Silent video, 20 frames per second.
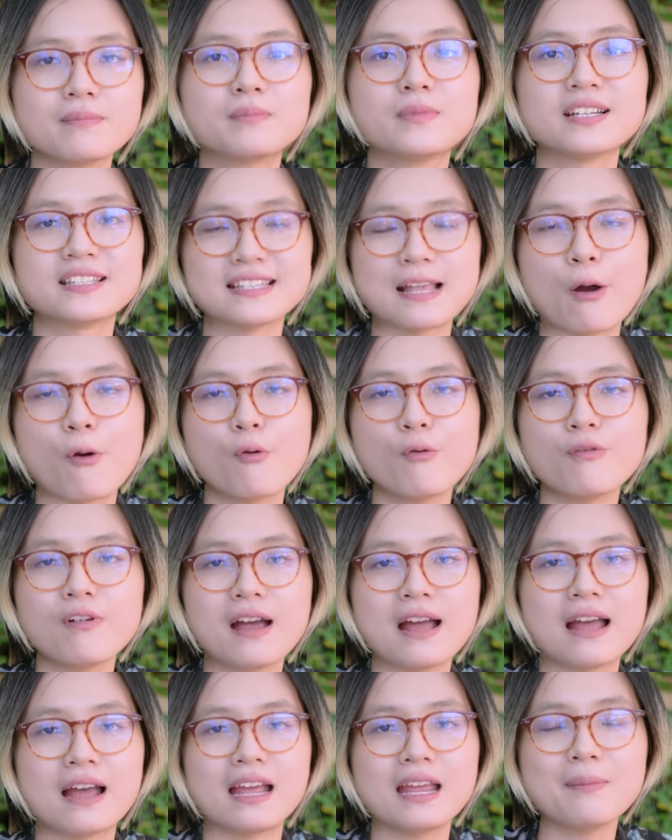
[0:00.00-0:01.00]
16
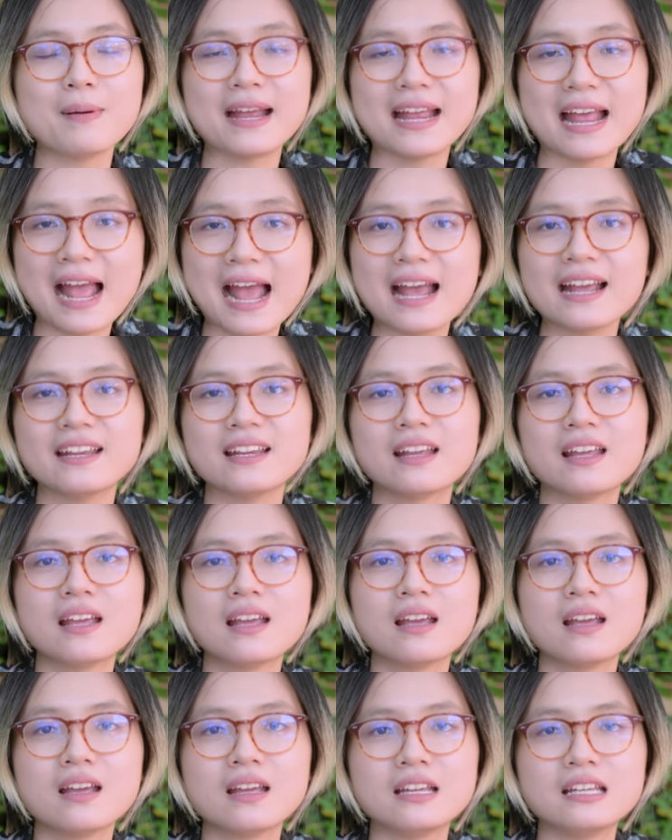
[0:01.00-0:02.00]
và F22
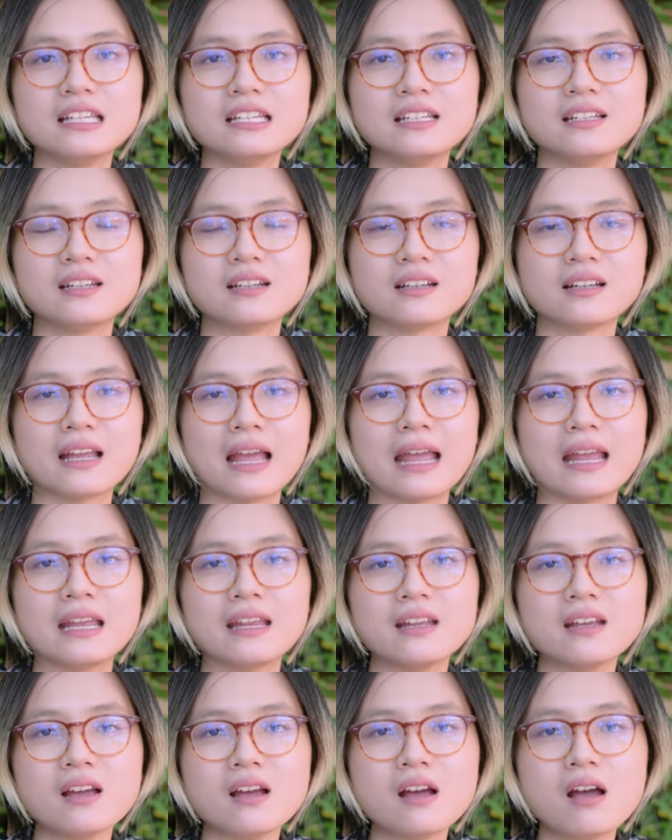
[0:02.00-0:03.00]
thì
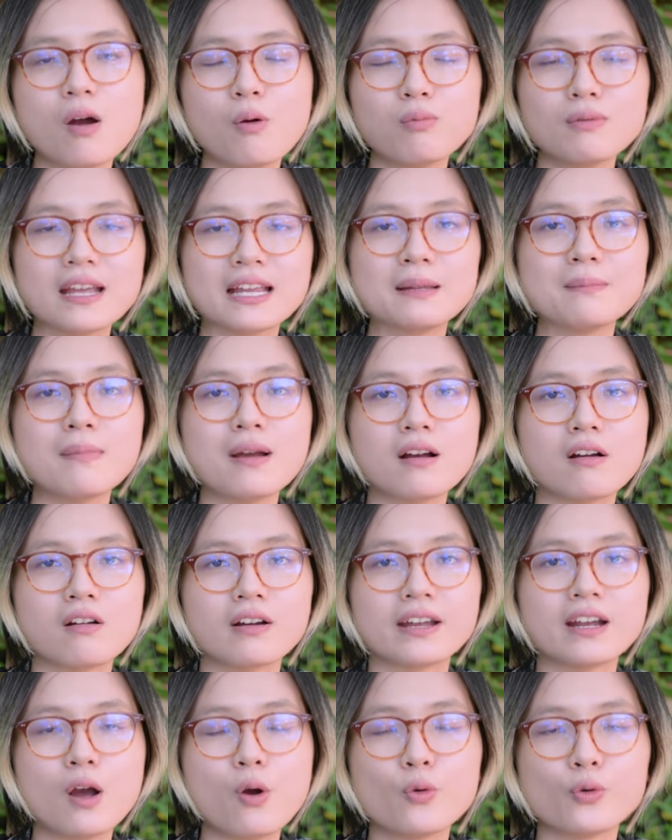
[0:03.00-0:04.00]
cái ờ, ống kính mà có
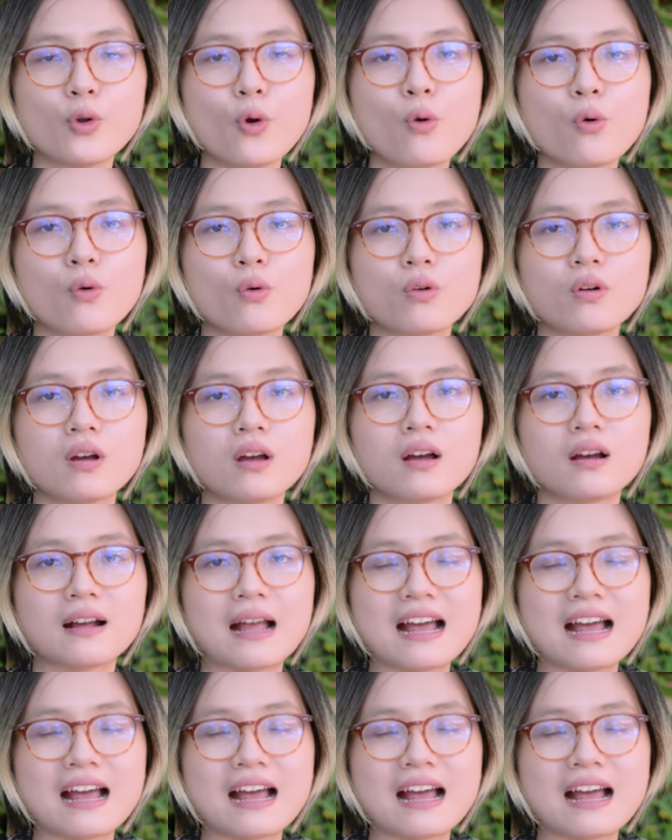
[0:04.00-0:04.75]
cái khẩu độ ờ,